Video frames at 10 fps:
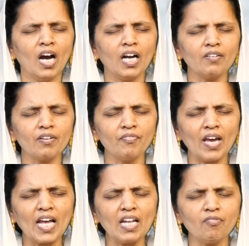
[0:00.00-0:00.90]
ஆண்டவர்
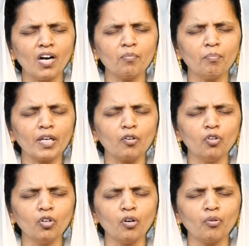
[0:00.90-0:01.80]
வேலை வாய்ப்பை
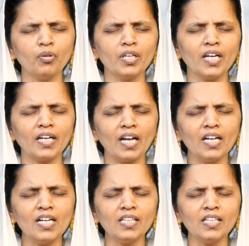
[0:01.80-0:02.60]
கொடுக்கக்கூடிய நல்ல